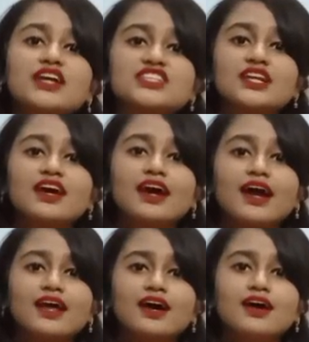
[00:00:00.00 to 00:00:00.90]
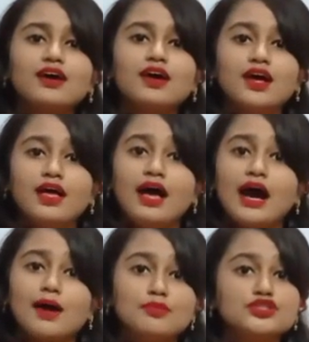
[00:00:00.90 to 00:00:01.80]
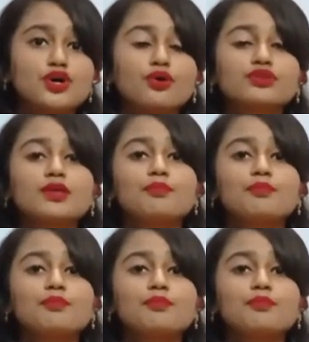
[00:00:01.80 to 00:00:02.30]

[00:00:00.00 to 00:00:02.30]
পাশানা কারা আমি জগৎ